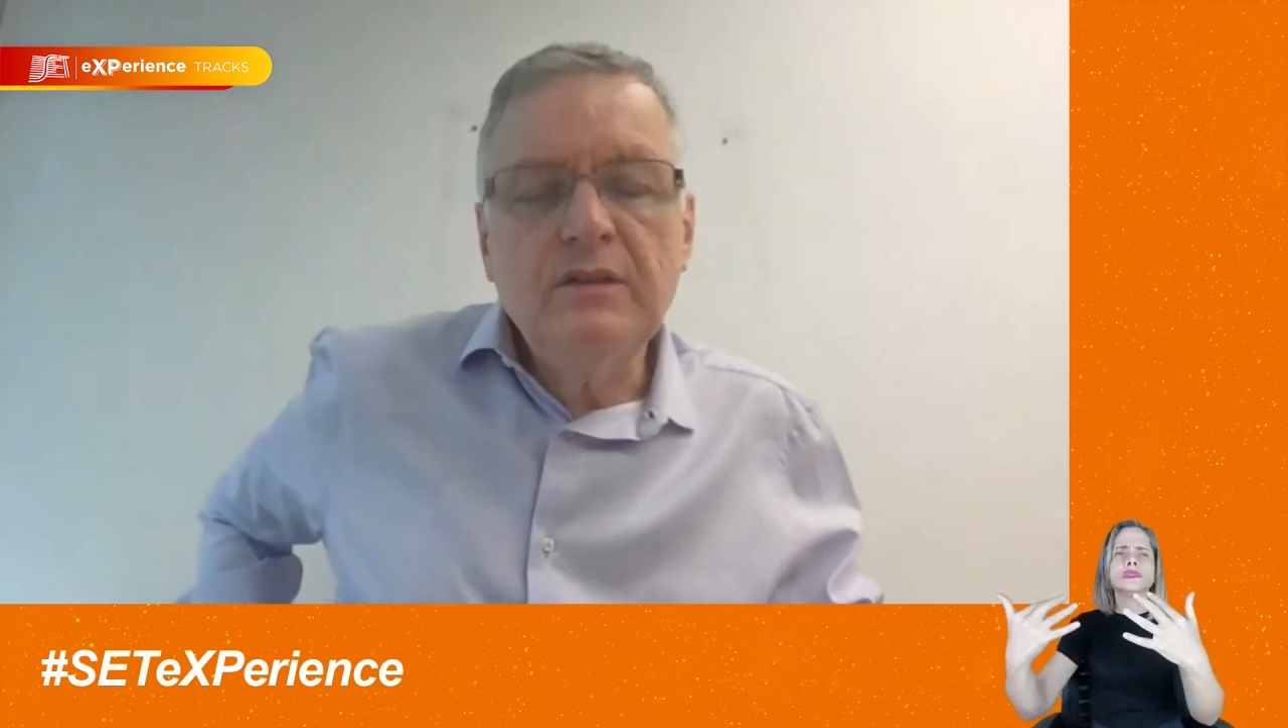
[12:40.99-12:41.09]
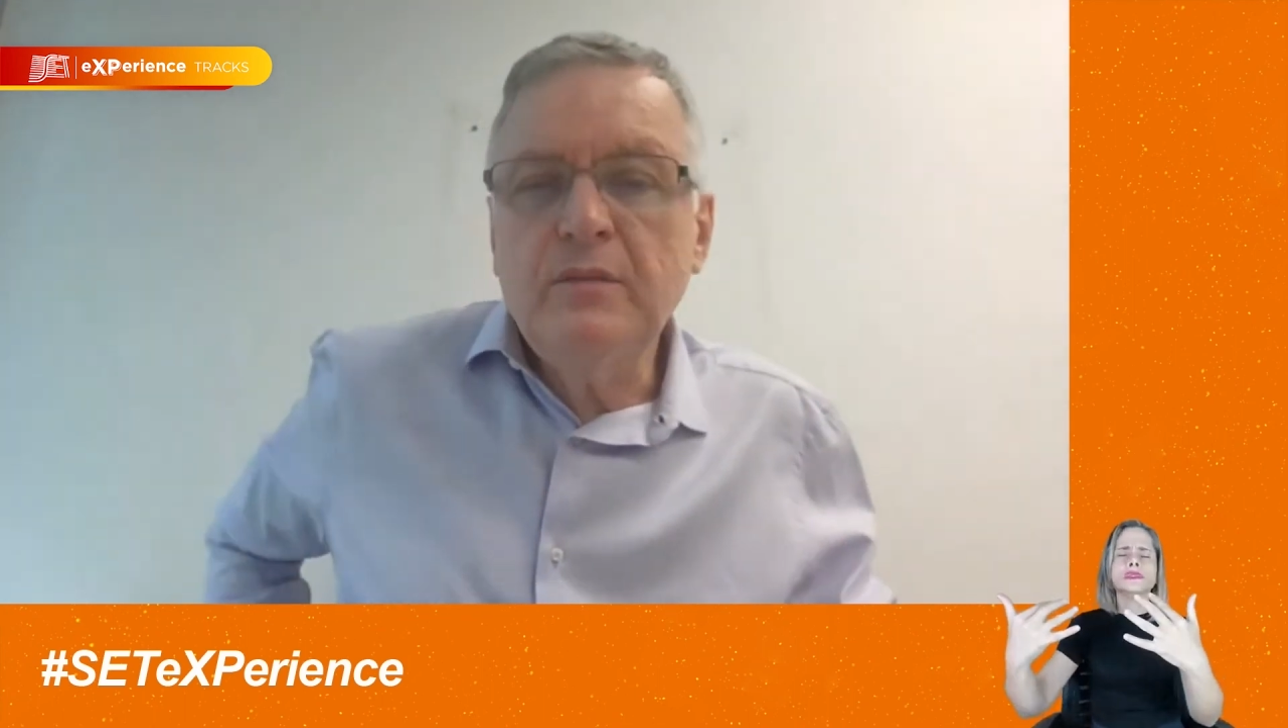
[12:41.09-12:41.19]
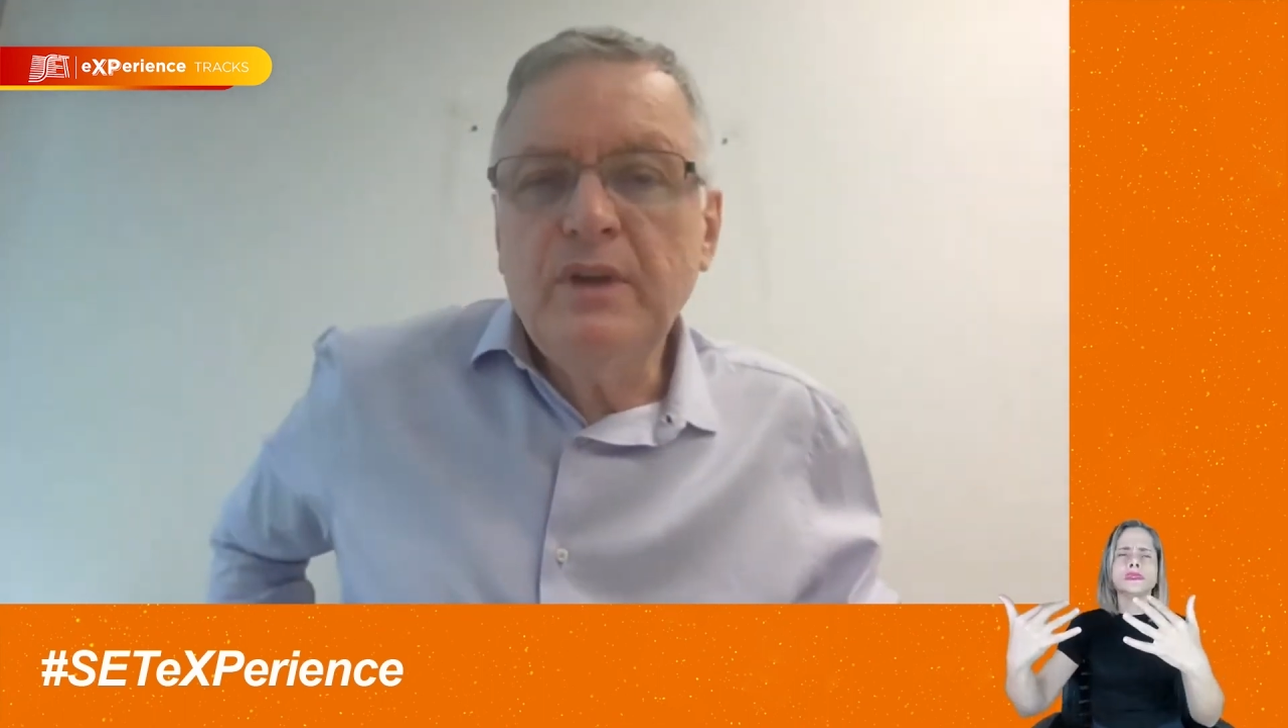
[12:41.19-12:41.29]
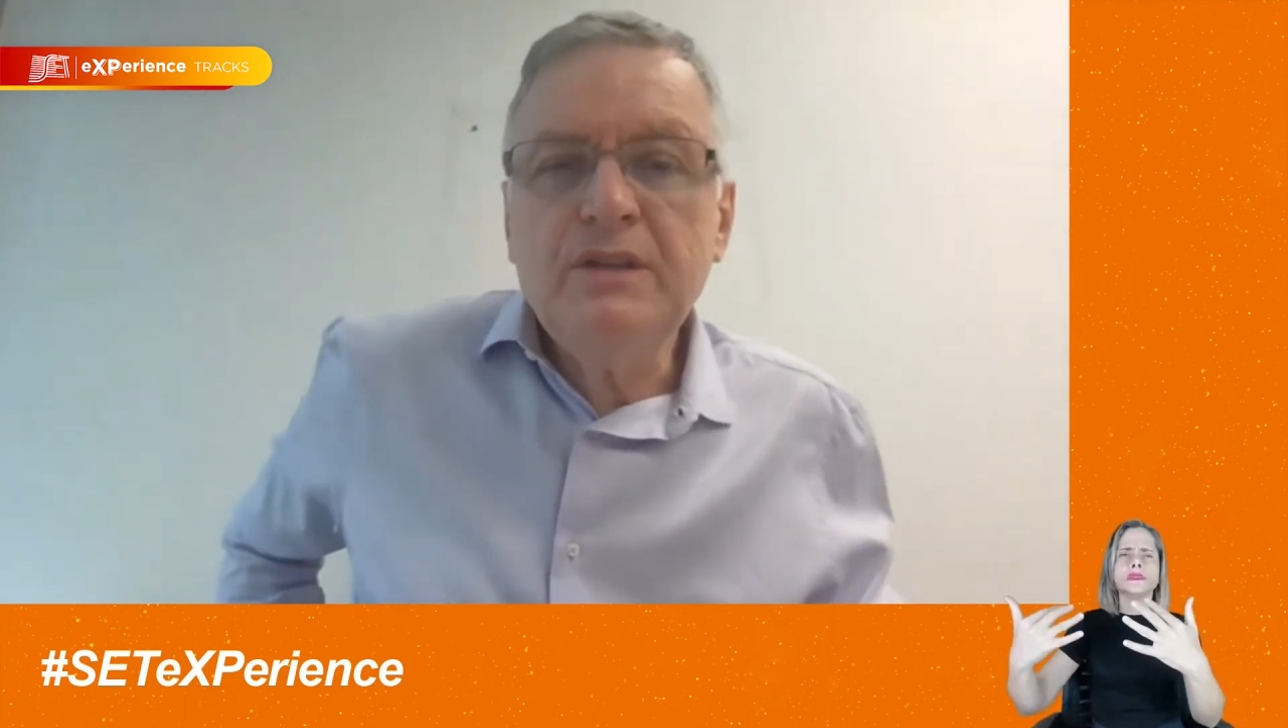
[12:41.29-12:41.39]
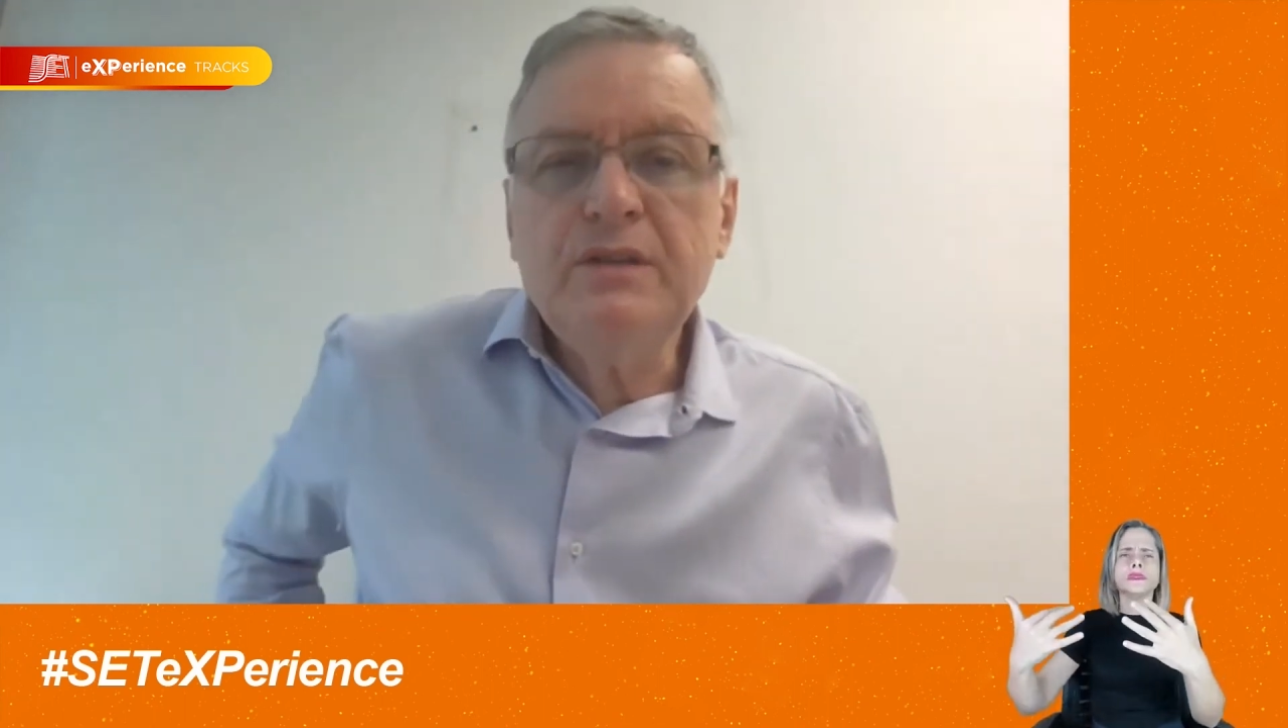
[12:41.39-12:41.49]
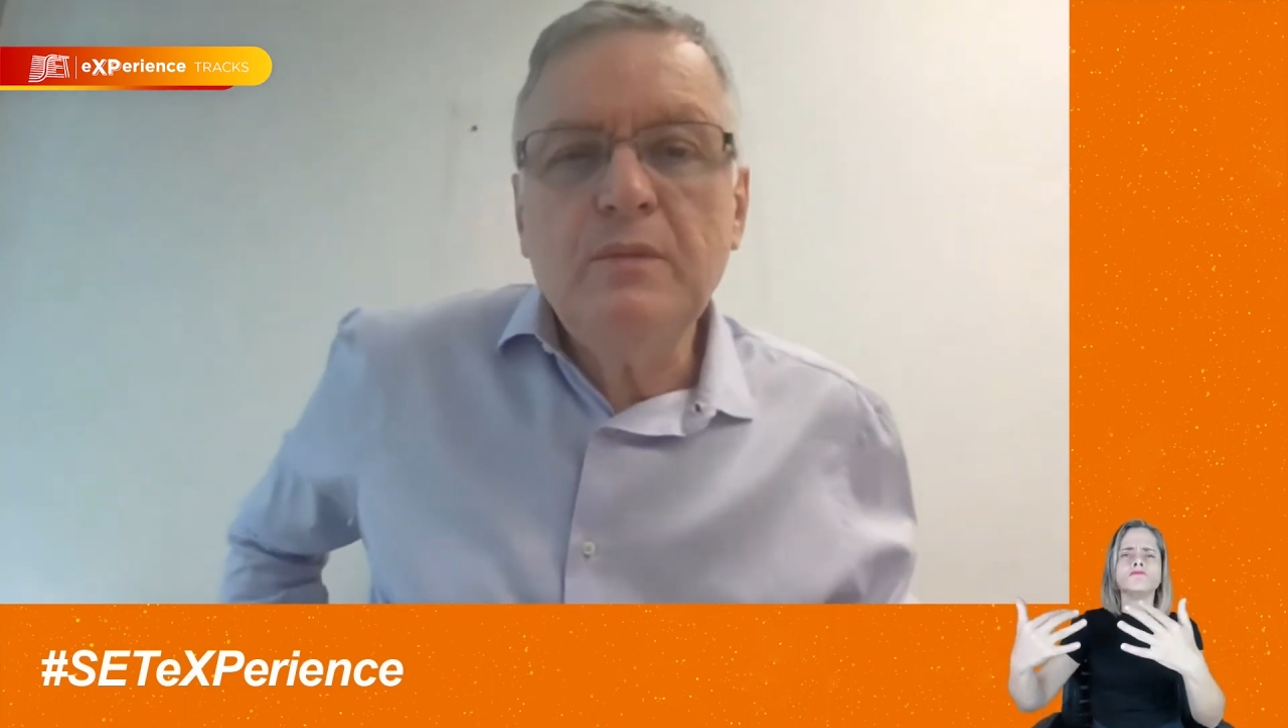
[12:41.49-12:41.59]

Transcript: obviamente,